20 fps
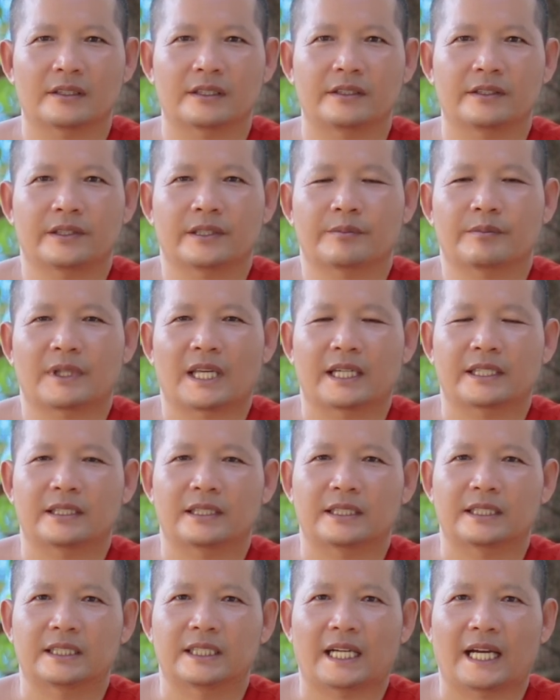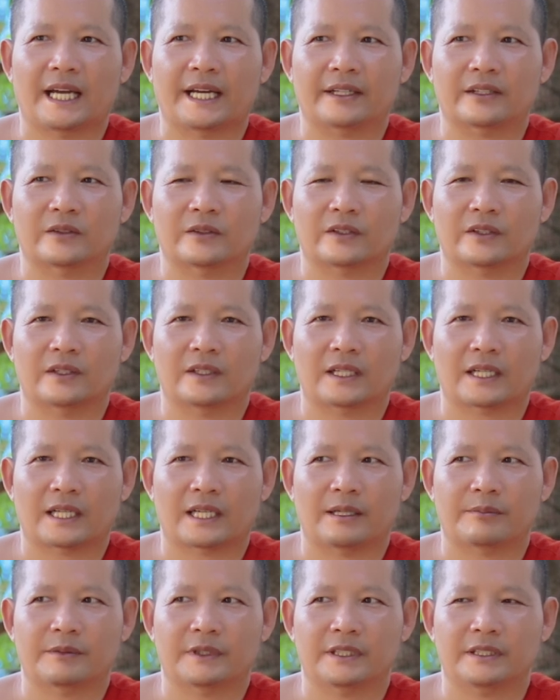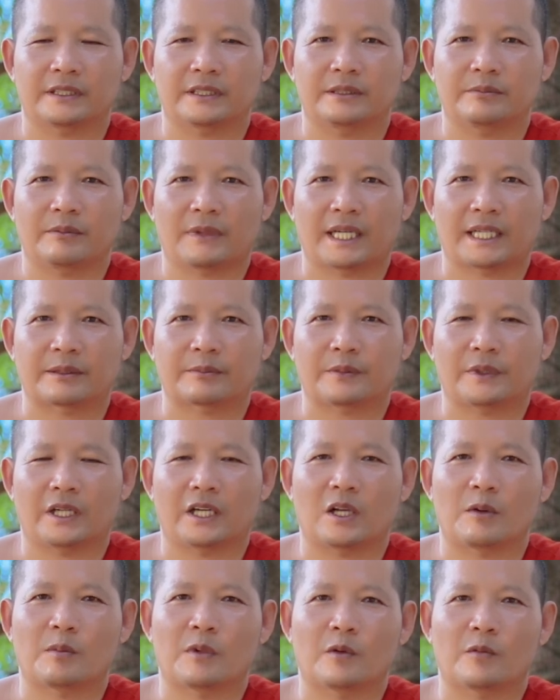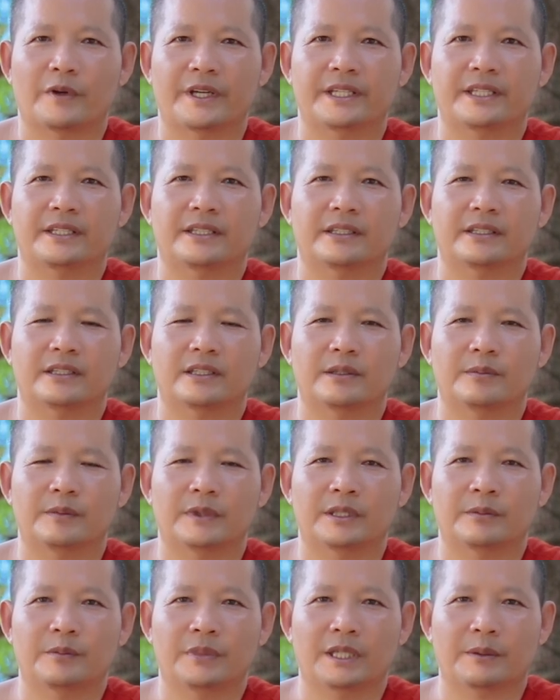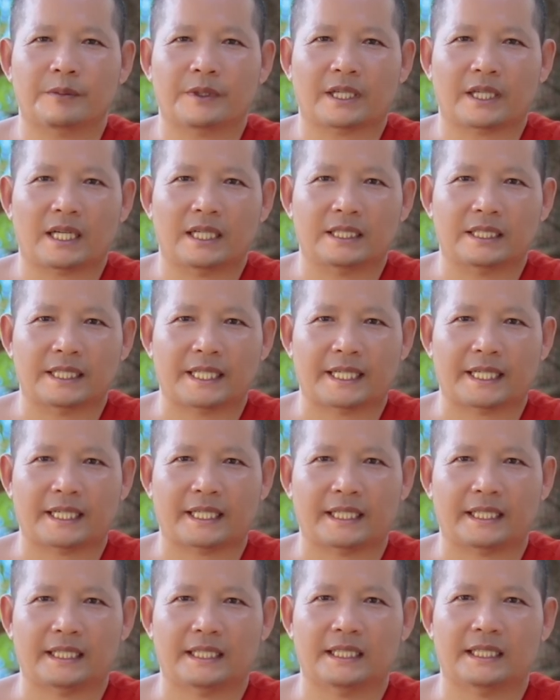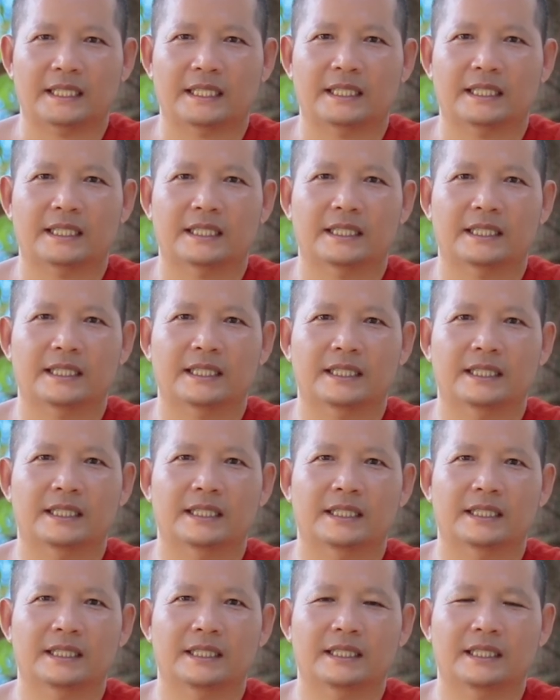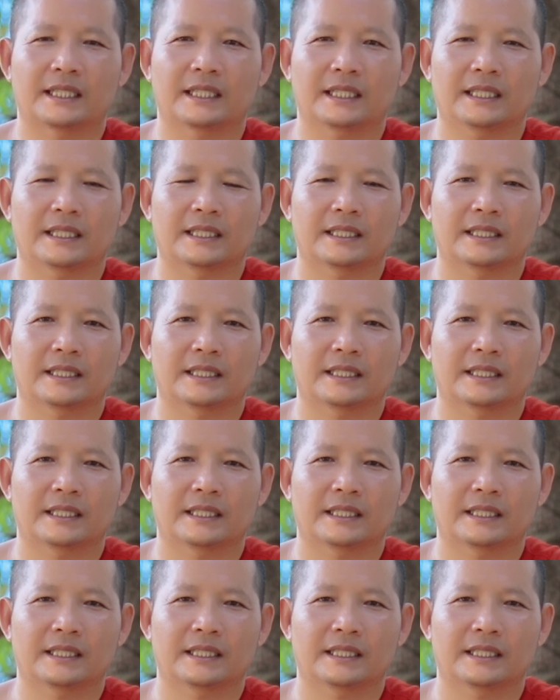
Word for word: cứ sầm đai từ lừa ạ của sò là cam đó cứ bàn thon một vết cứ miền tiếp cả đai cả hài này đấy